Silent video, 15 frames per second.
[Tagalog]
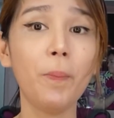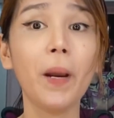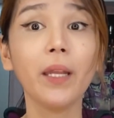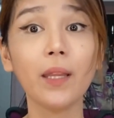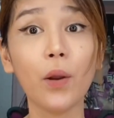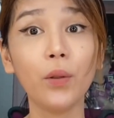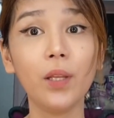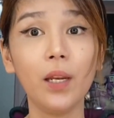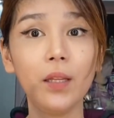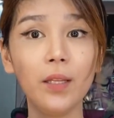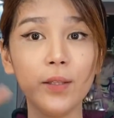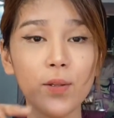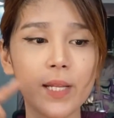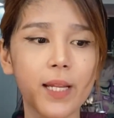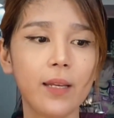Pakita ko na lang
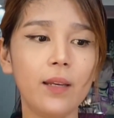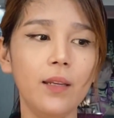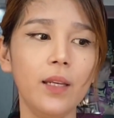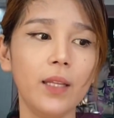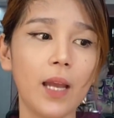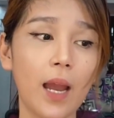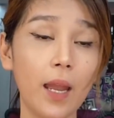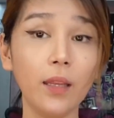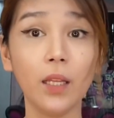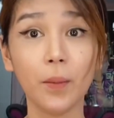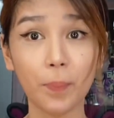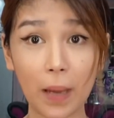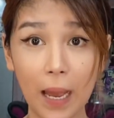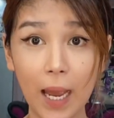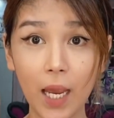dito sa gilid ha. And
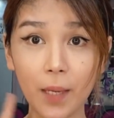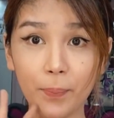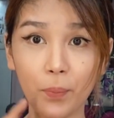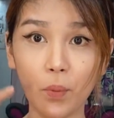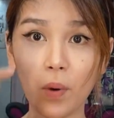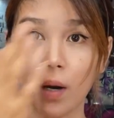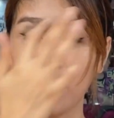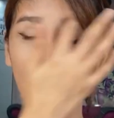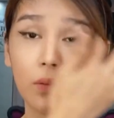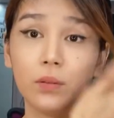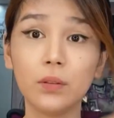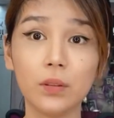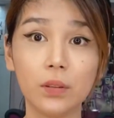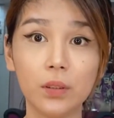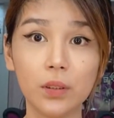nagpa-high po ako.
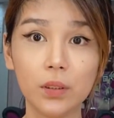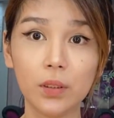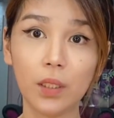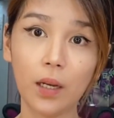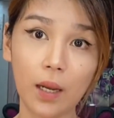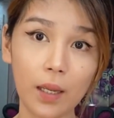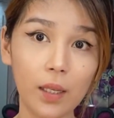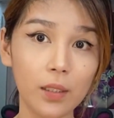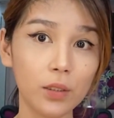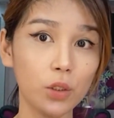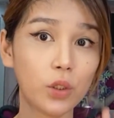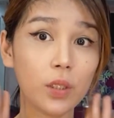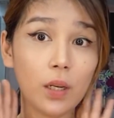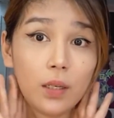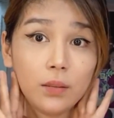Ayan
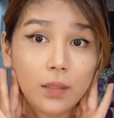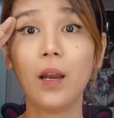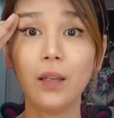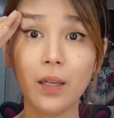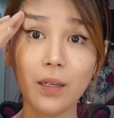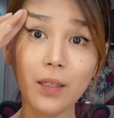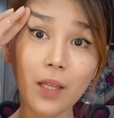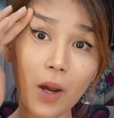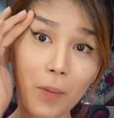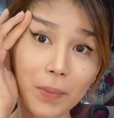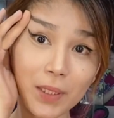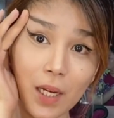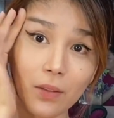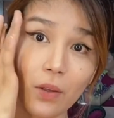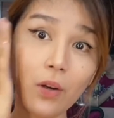siya. Ayan, hindi ako
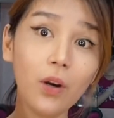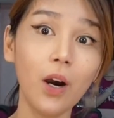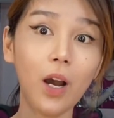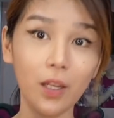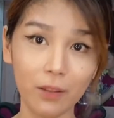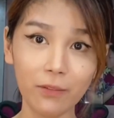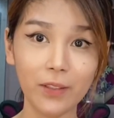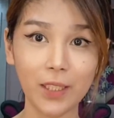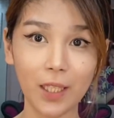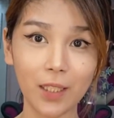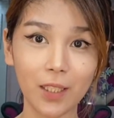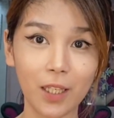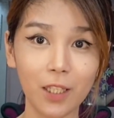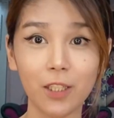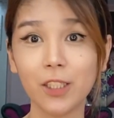masyadong confident
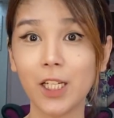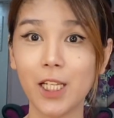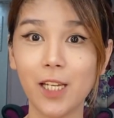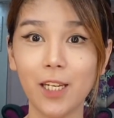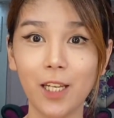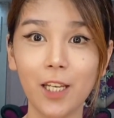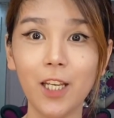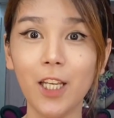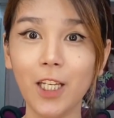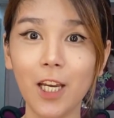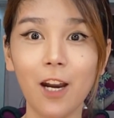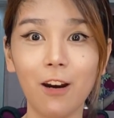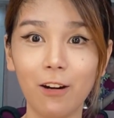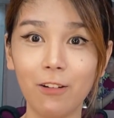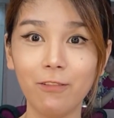ngayon kasi nahihiya
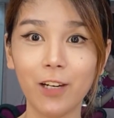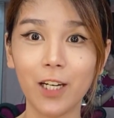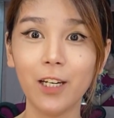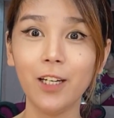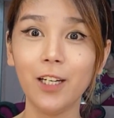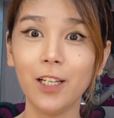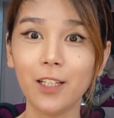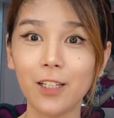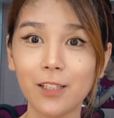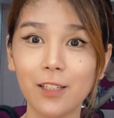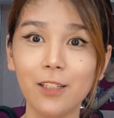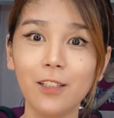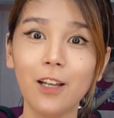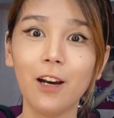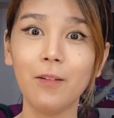ako very like kasi
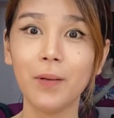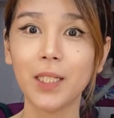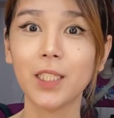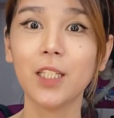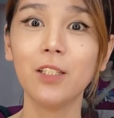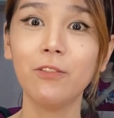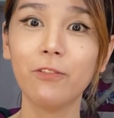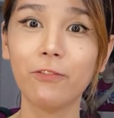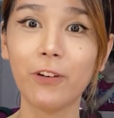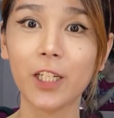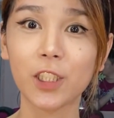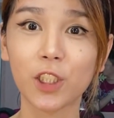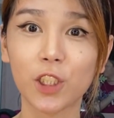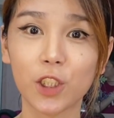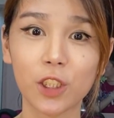hindi ako masyadong
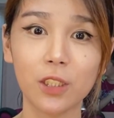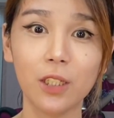fresh.